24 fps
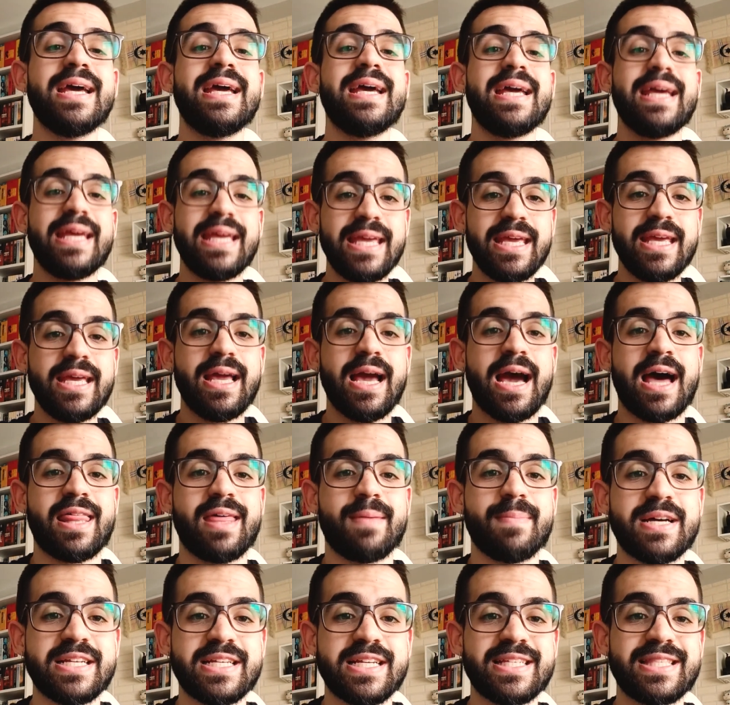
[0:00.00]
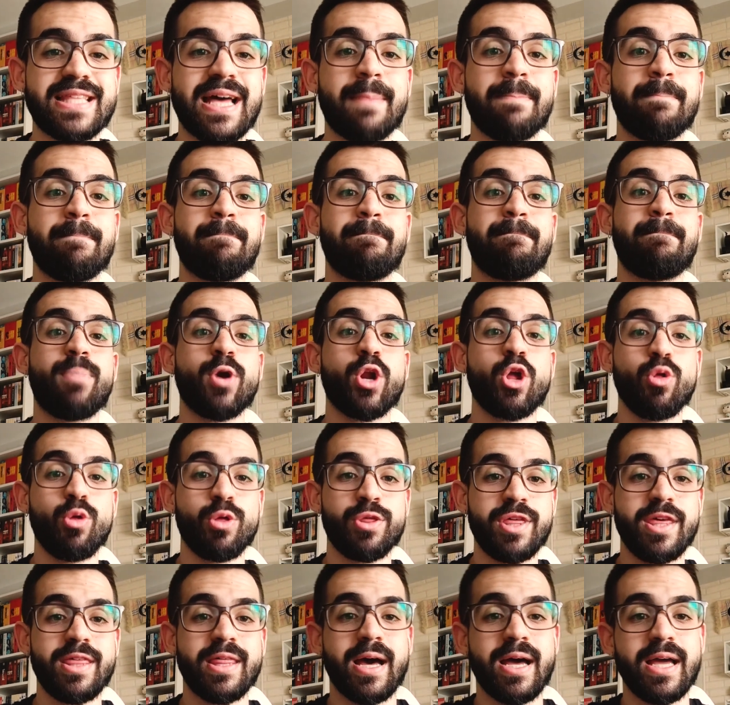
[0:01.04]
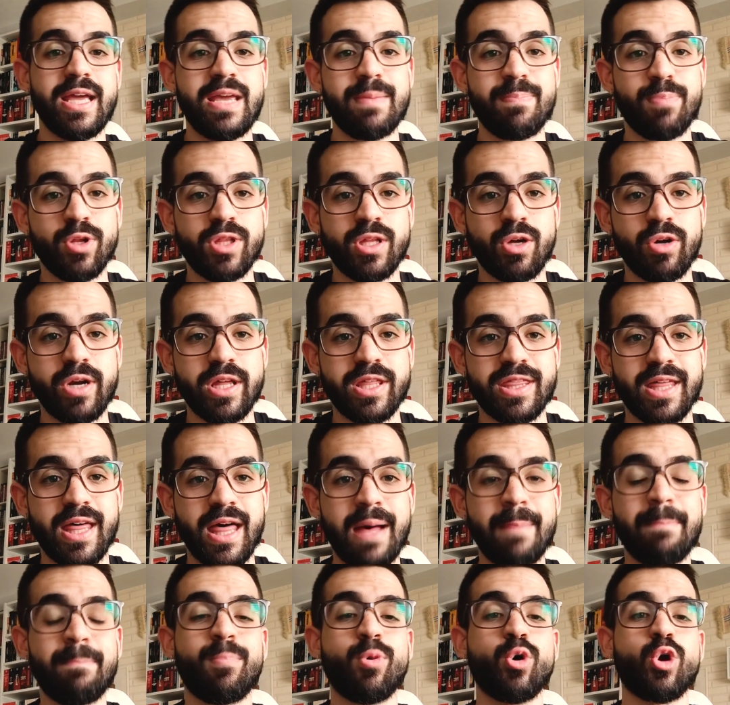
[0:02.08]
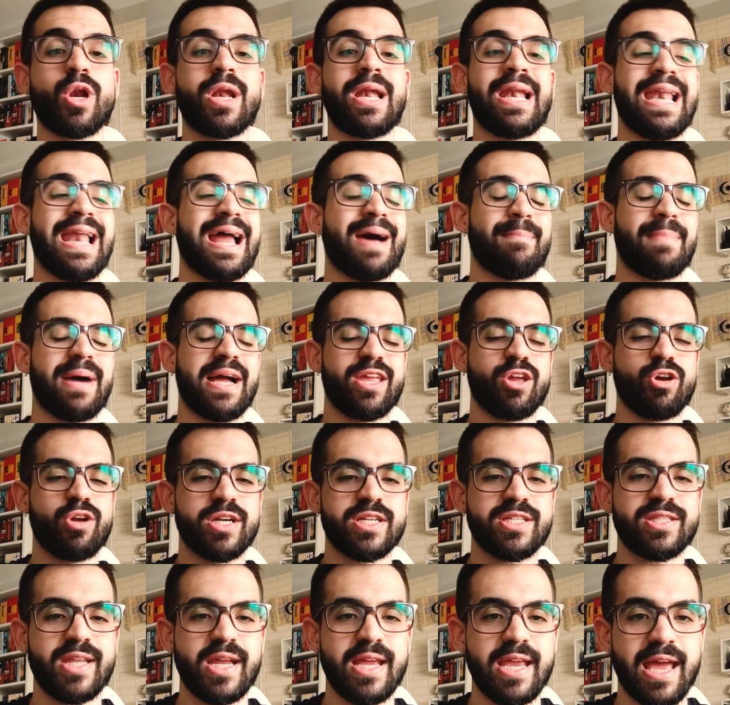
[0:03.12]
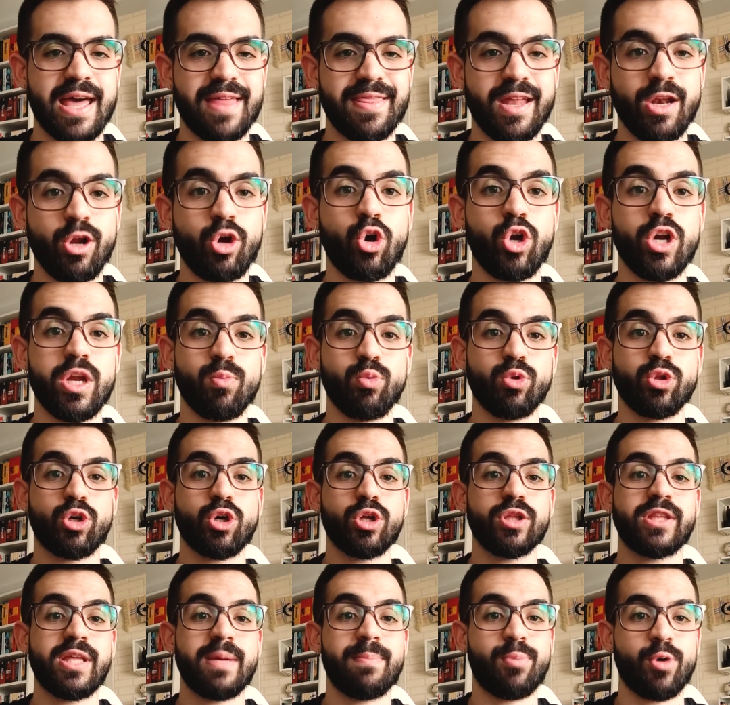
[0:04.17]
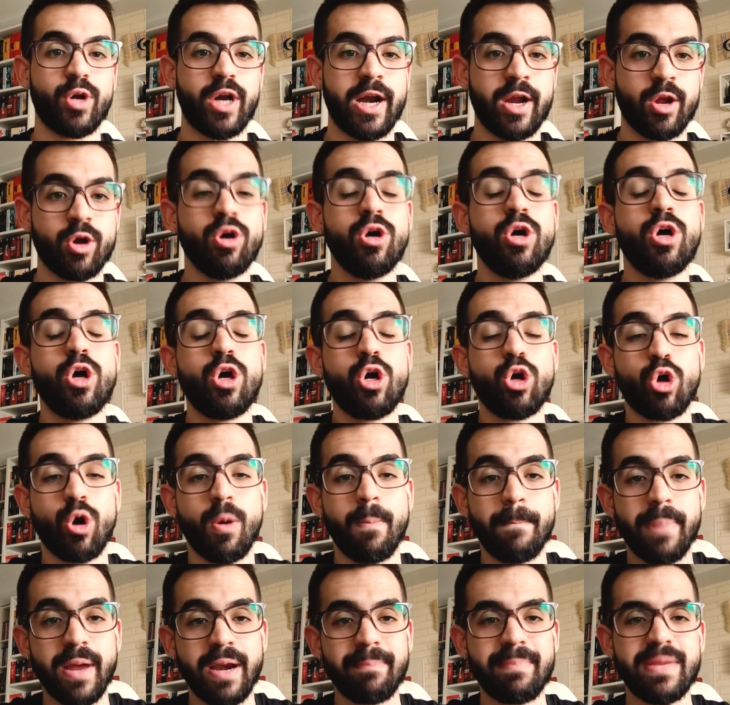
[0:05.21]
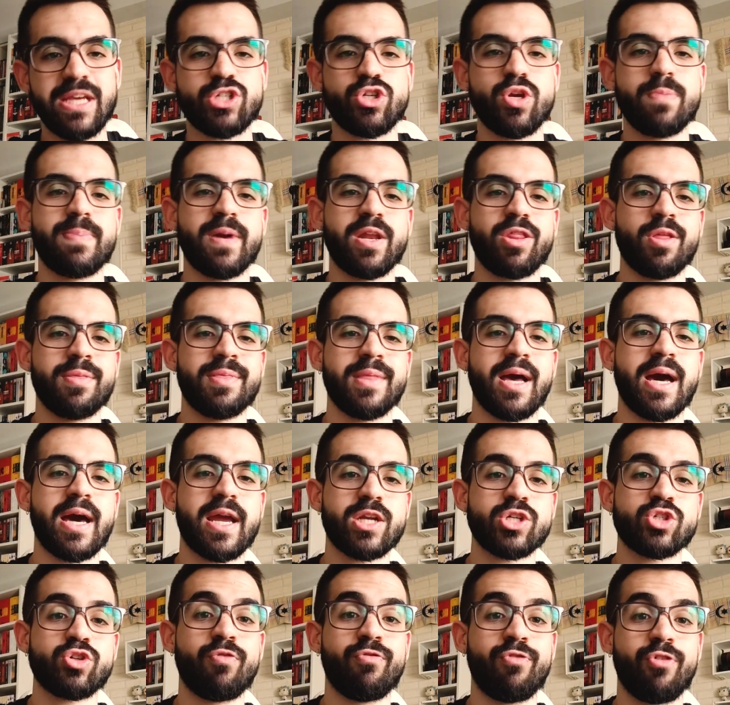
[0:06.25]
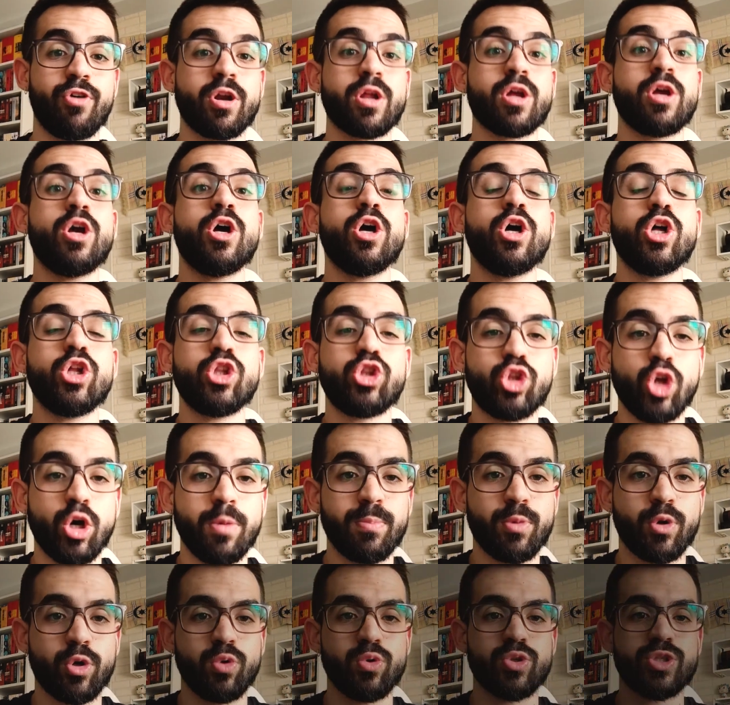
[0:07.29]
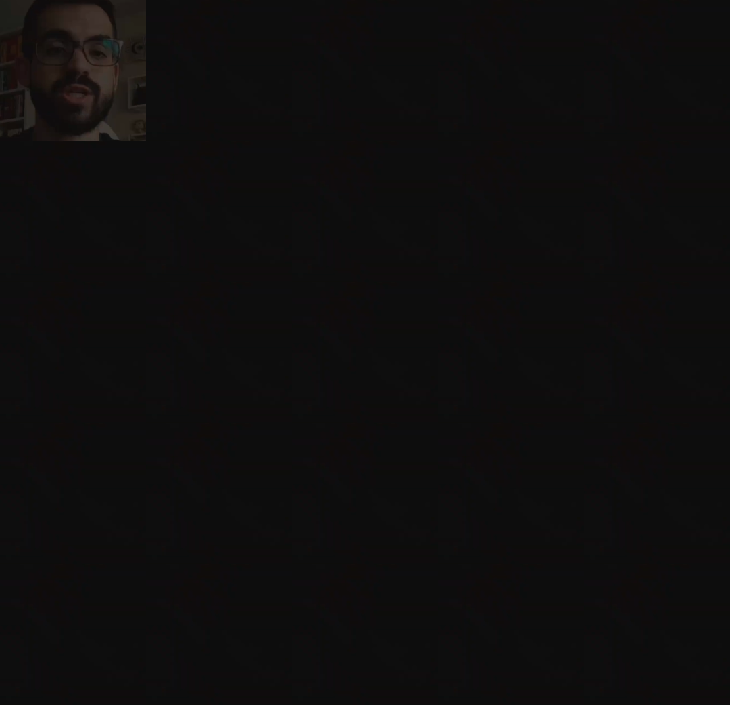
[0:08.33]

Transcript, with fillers: y además está producida y protagonizada por la mayor estrella del Hollywood contemporáneo, con permiso y perdón de Harrison Ford, Tom Cruise.